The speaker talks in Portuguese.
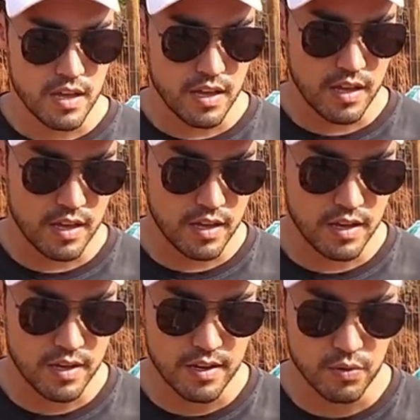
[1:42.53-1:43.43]

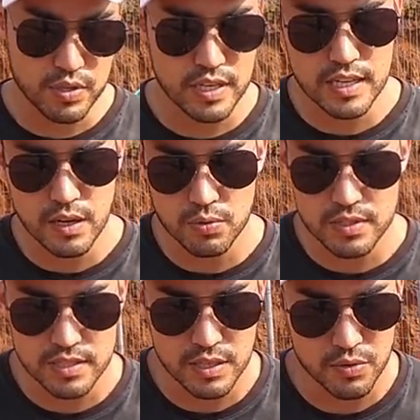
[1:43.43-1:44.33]
é, o que, que
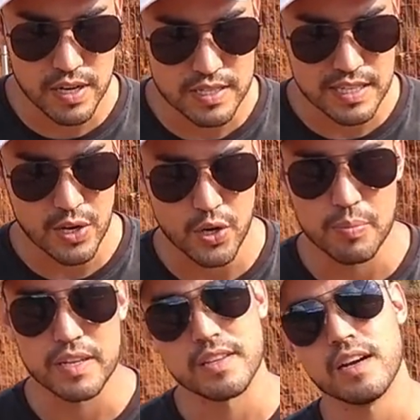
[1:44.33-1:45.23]
aconteceu nessa
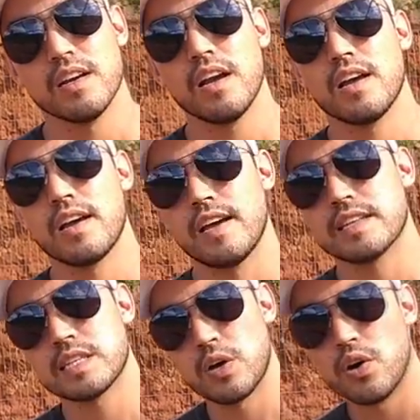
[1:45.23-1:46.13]
obra, tá?
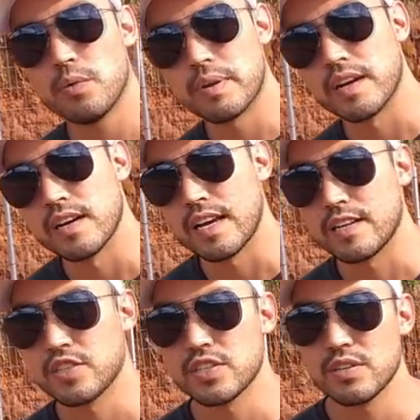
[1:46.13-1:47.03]
Essa obra,
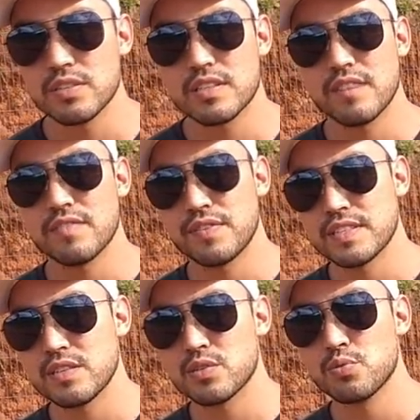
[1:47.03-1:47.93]
a gente não estava
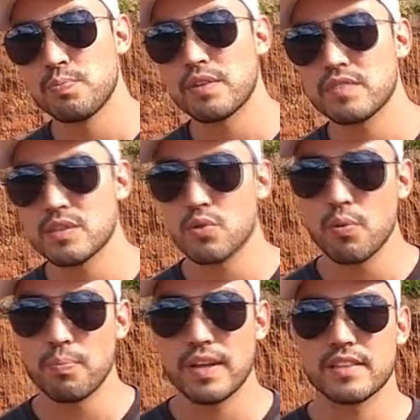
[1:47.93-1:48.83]
fazendo a supervisão
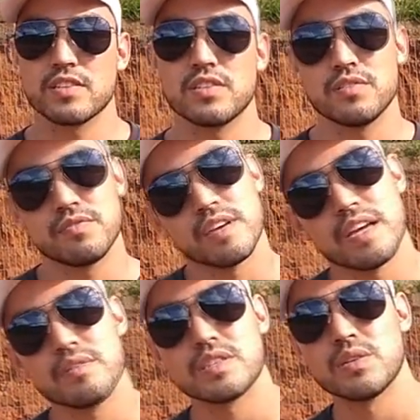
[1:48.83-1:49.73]
completa. A gente
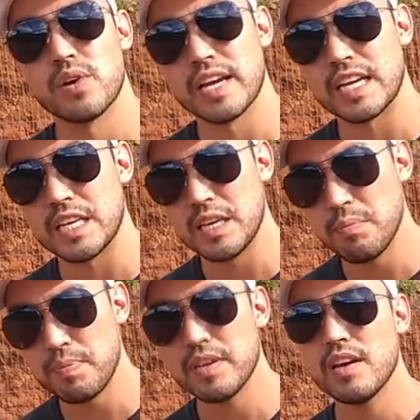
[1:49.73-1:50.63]
veio, ensinou a
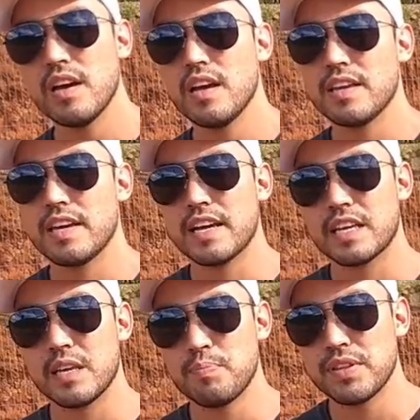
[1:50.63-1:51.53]
equipe e a
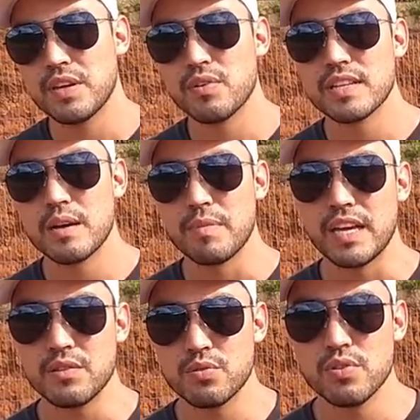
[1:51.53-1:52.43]
equipe deu
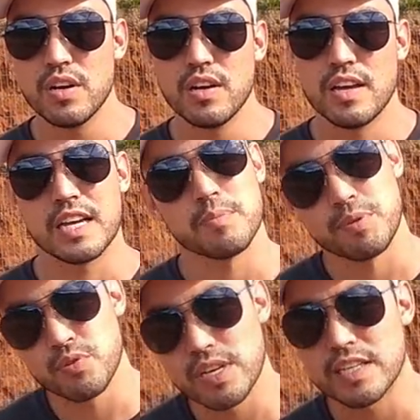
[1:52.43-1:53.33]
andamento, a
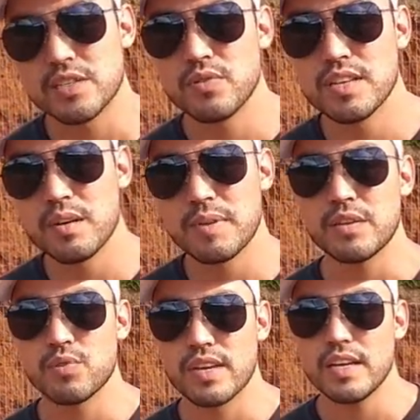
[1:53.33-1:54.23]
equipe do cliente deu
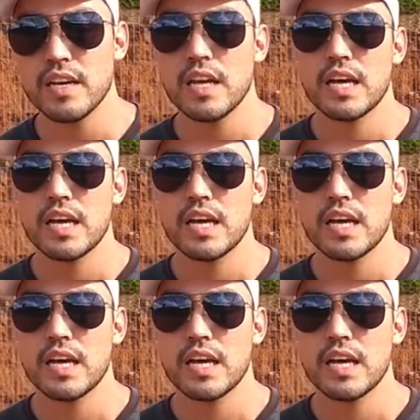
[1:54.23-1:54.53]
andamento aí